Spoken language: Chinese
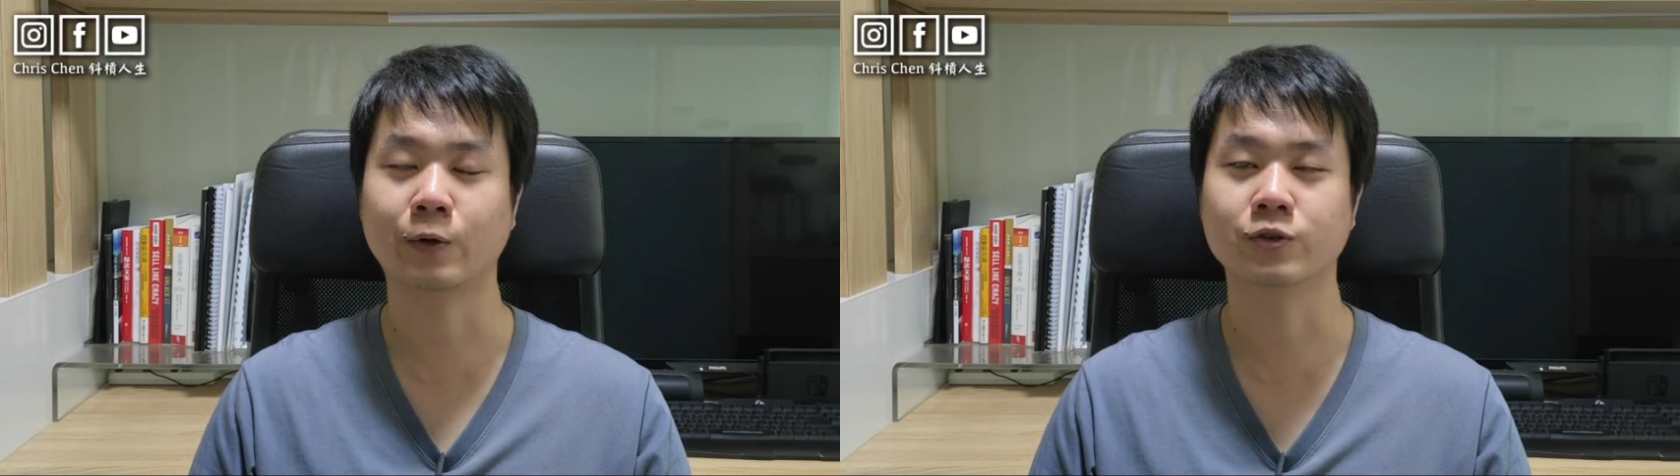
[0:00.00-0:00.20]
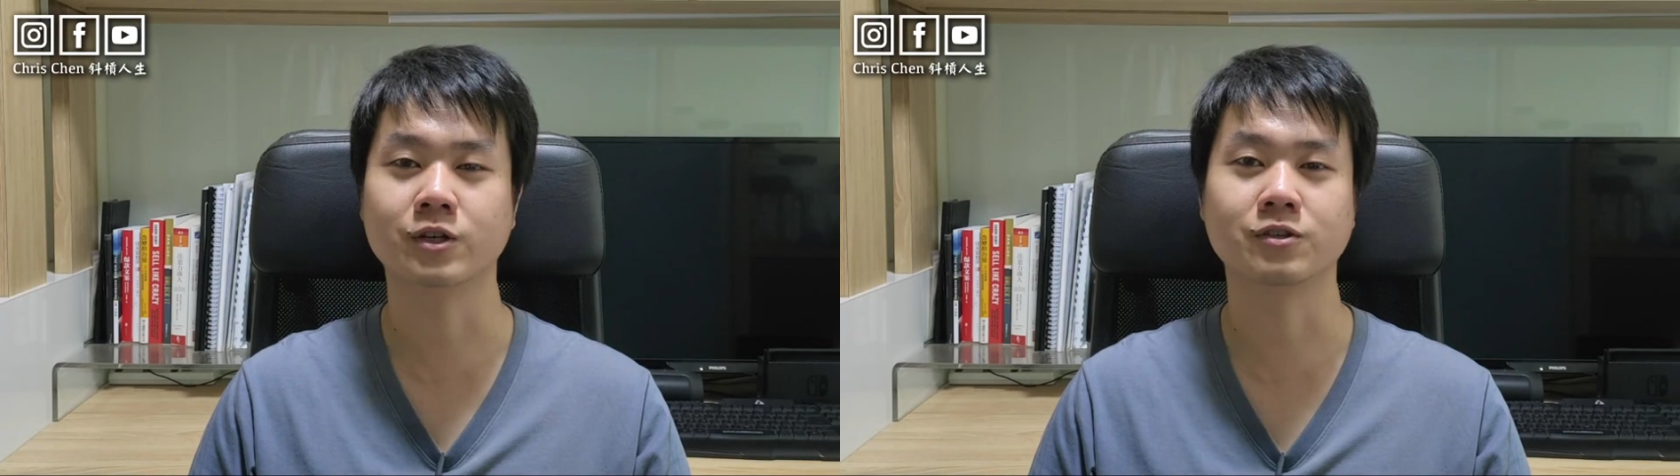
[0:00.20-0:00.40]

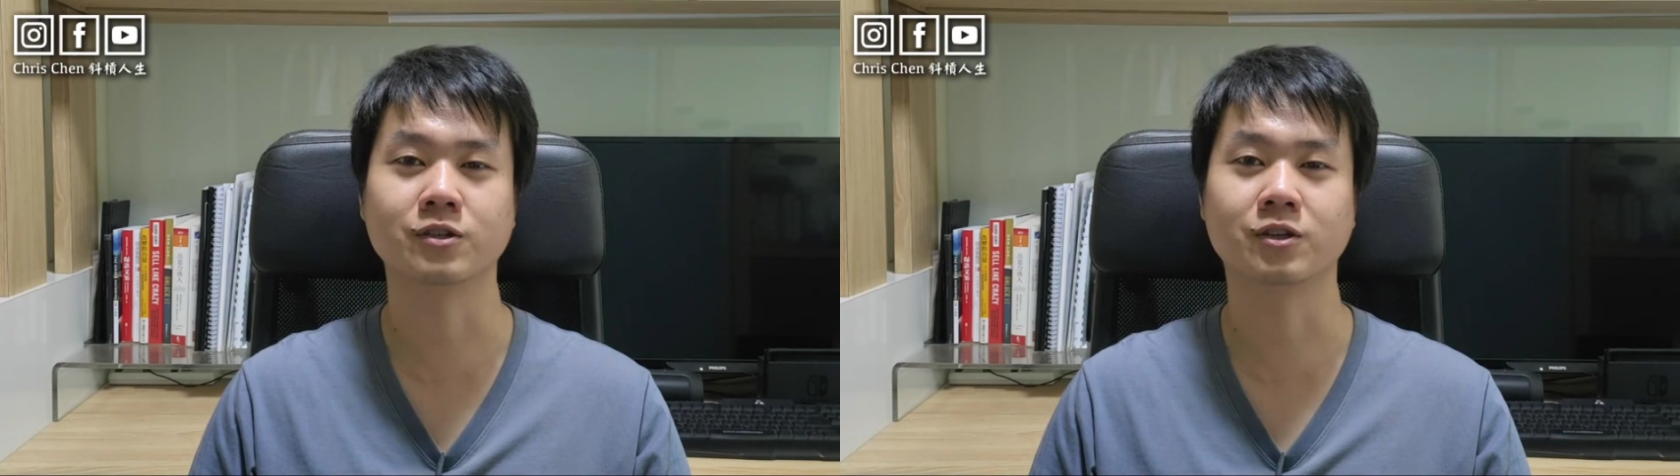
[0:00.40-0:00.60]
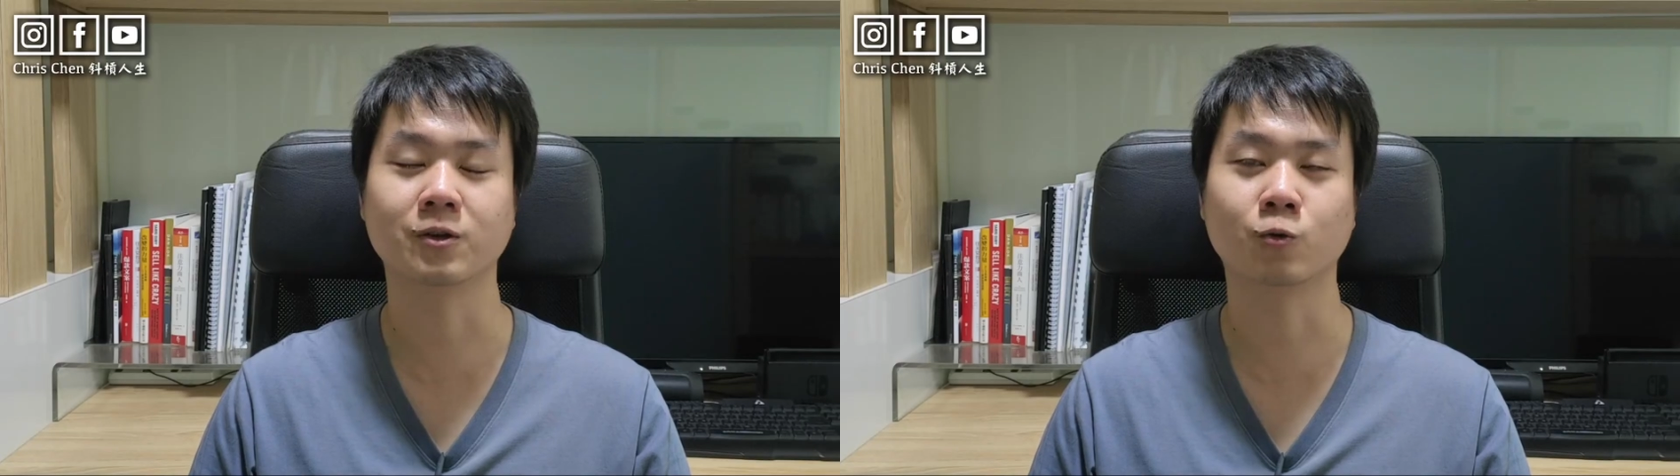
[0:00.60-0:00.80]
么，我曾
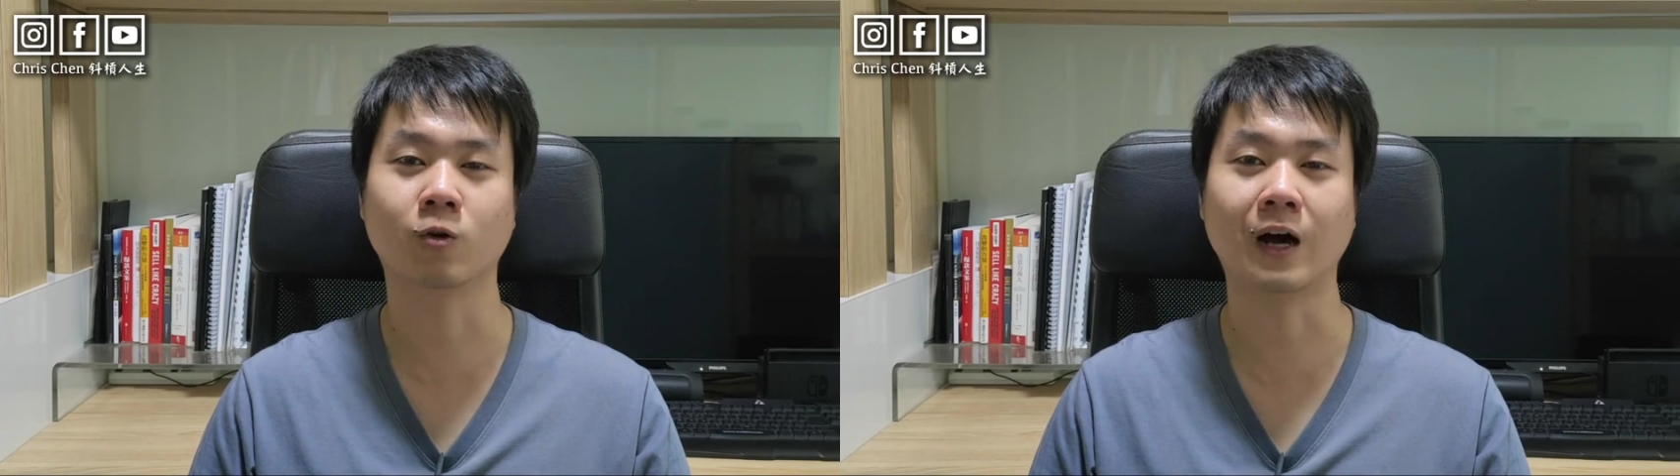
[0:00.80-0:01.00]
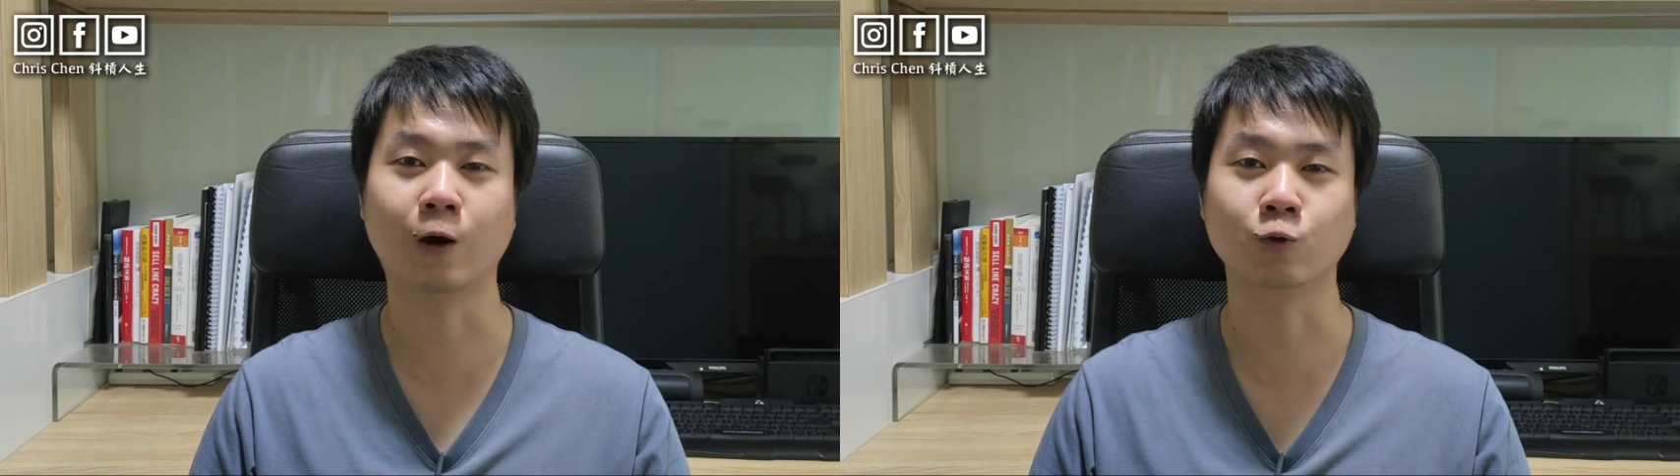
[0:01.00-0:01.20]
经听
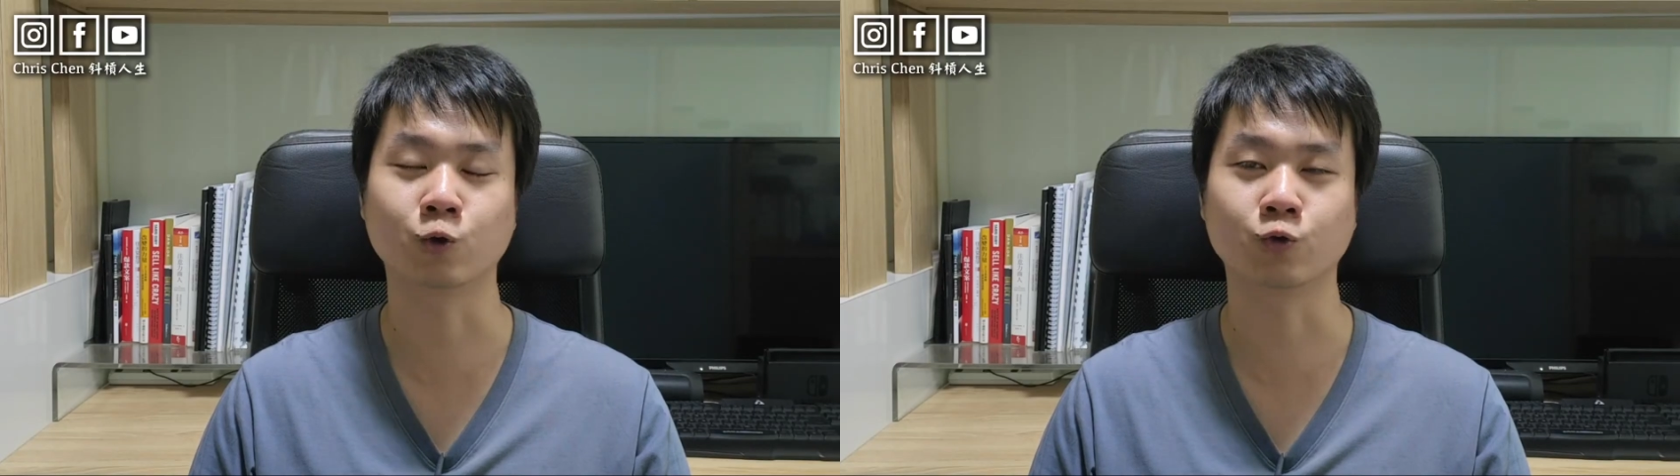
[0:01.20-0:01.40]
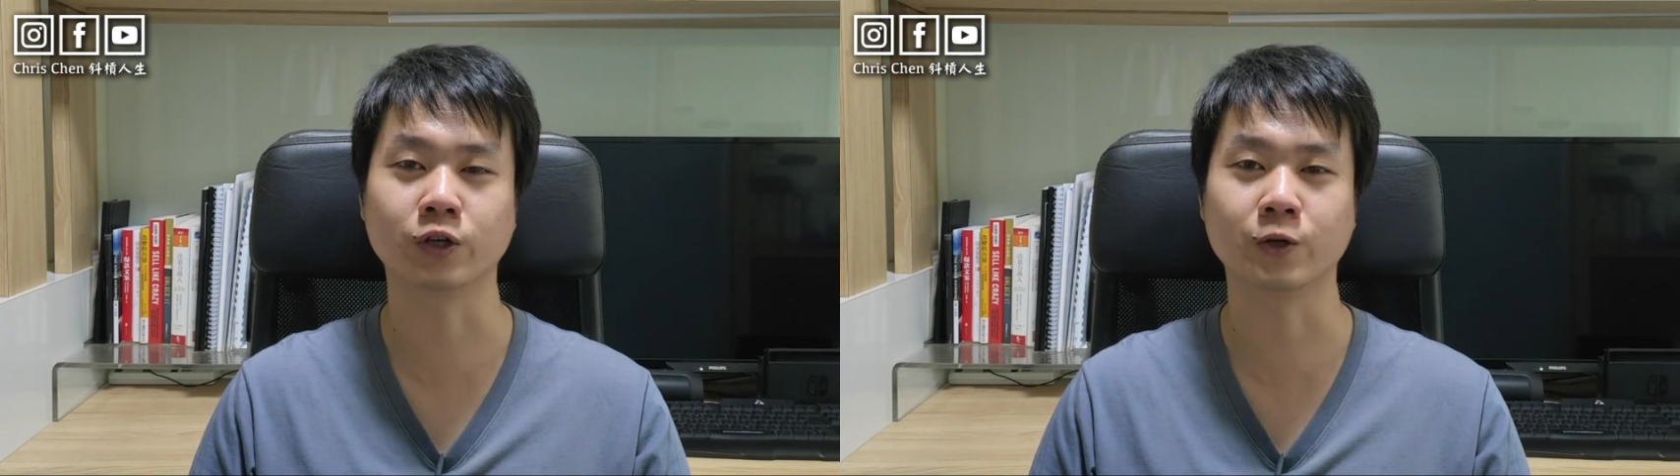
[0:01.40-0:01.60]
过澳
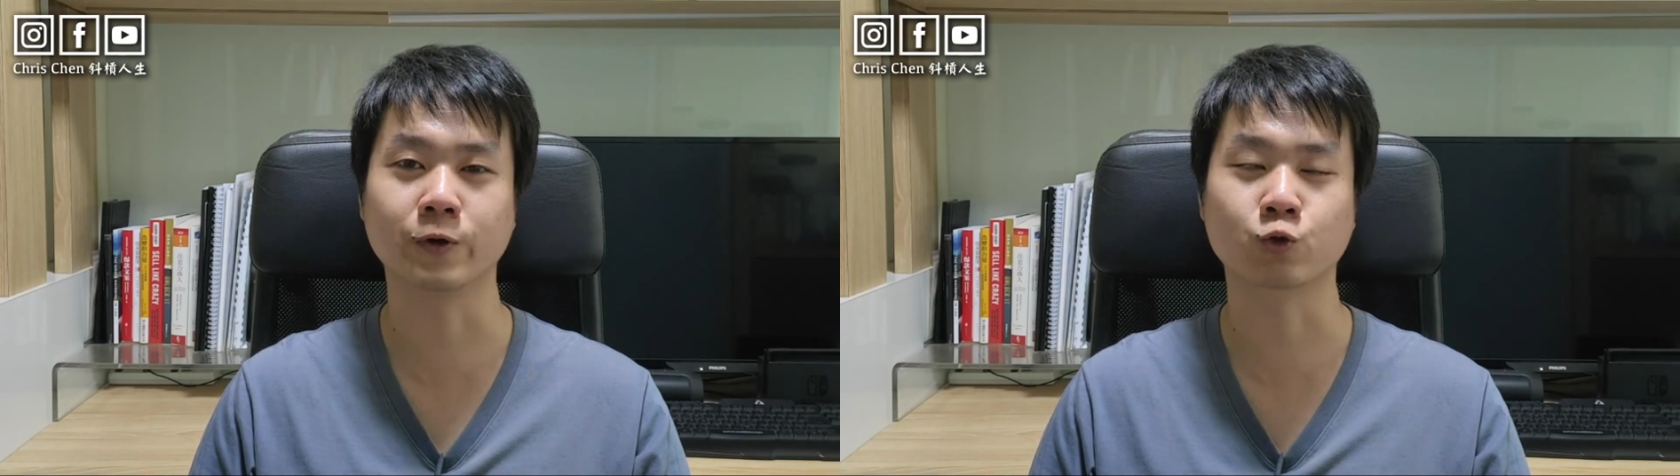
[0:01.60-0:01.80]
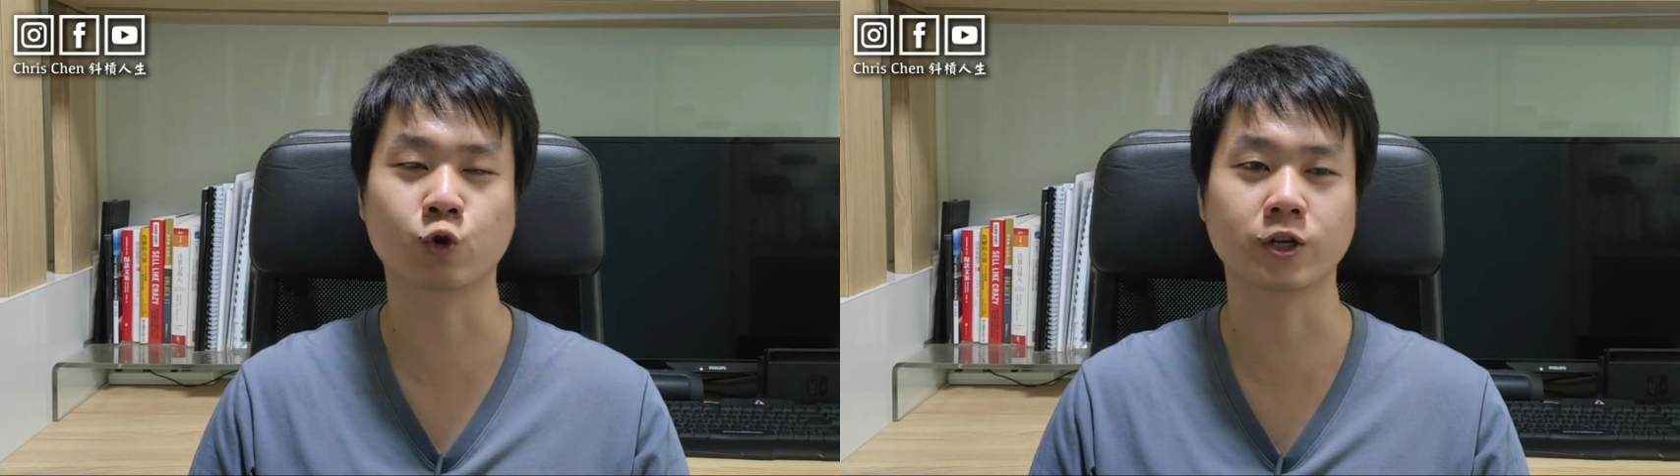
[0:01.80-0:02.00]
洲的一
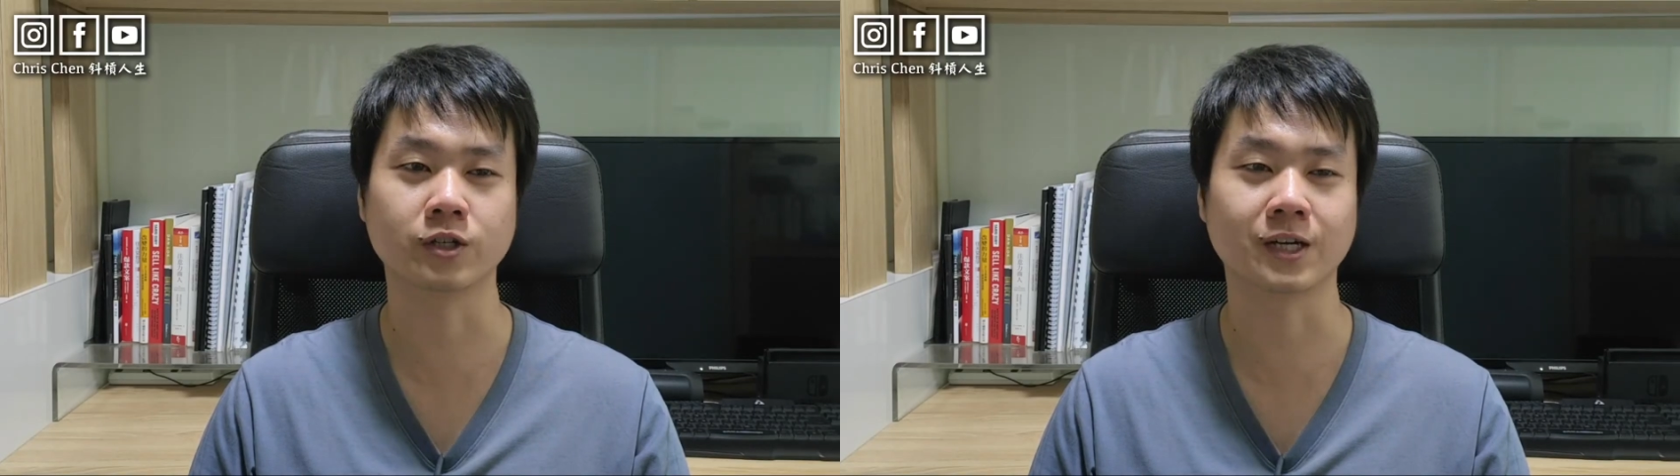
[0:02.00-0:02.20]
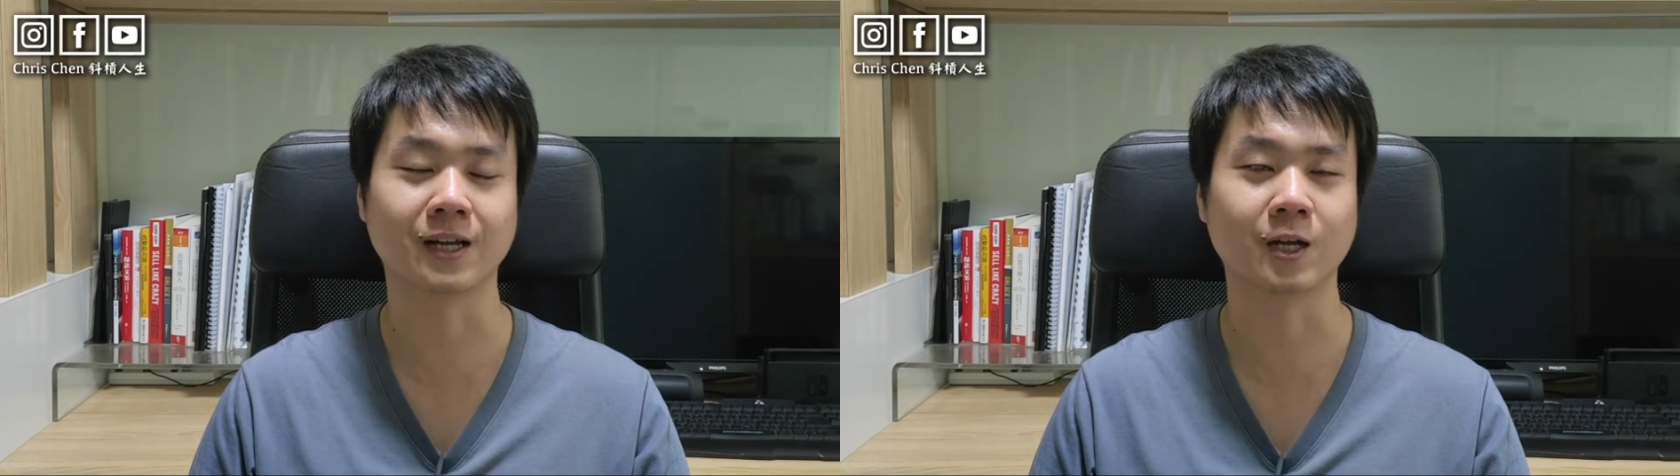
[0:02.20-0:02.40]
位创业家，